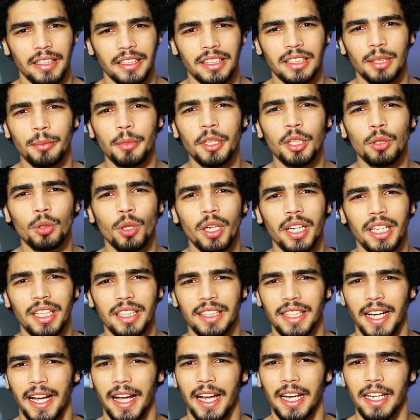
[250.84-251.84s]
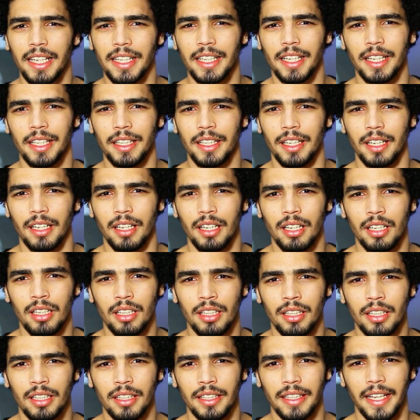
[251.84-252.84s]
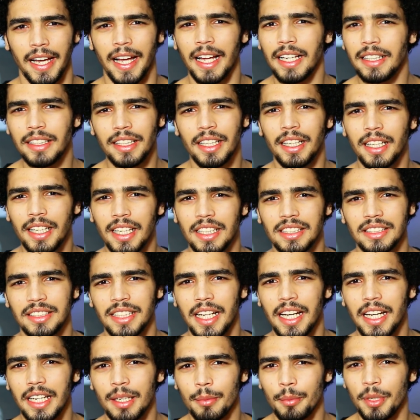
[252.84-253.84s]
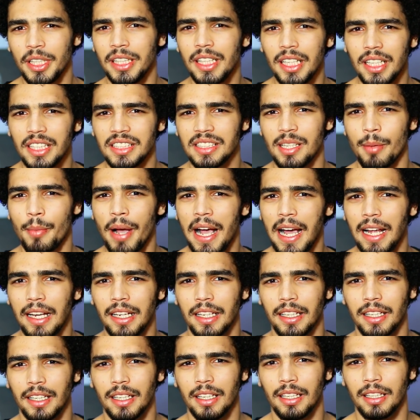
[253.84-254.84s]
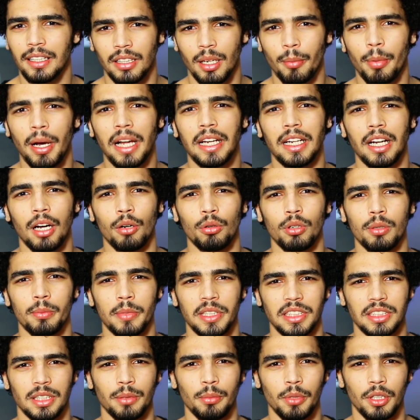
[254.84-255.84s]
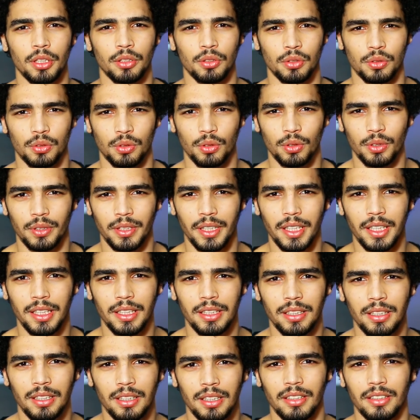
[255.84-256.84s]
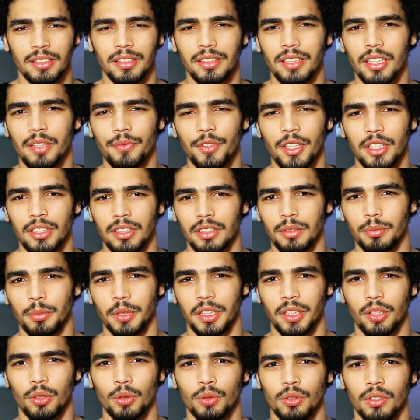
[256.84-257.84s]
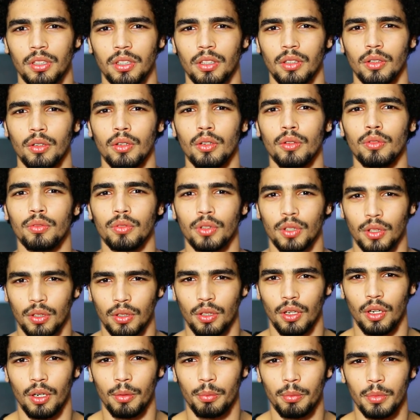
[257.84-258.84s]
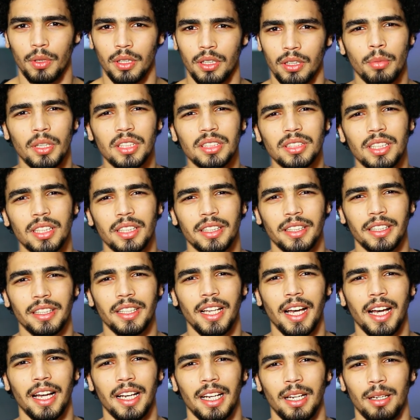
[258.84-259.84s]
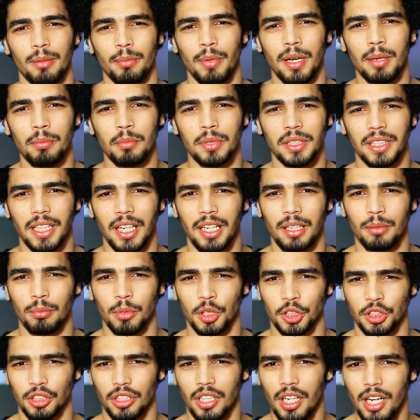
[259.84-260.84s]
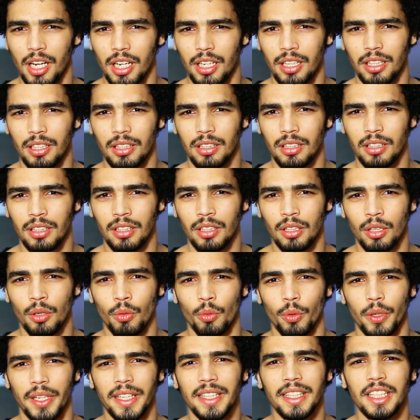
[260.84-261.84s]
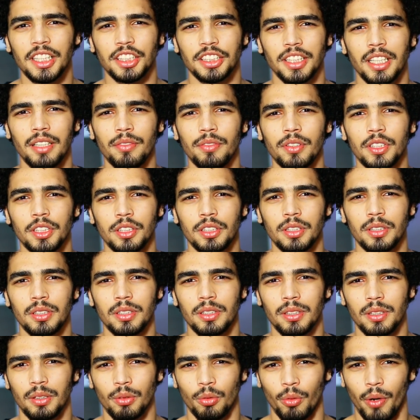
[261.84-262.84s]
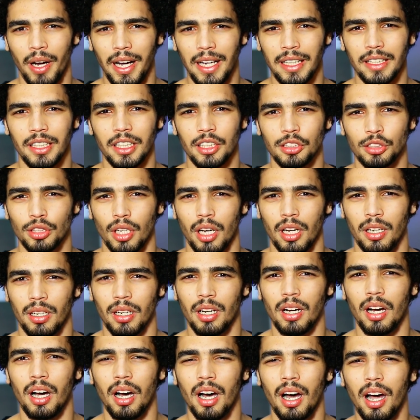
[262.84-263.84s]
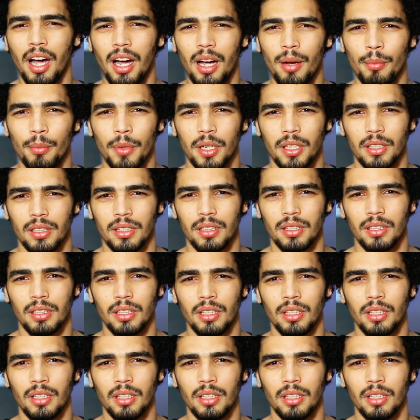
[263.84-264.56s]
انت مين وايه اللي دخلك هنا دخلت هنا ازاي مين اللي سمحلك طبعا أول ما سمعت الصوت ده اتنفضت من كتر الخوف والرعب بصت كده على الباب بتاع المشرحة وهنا شافت واحدة شعرها أحمر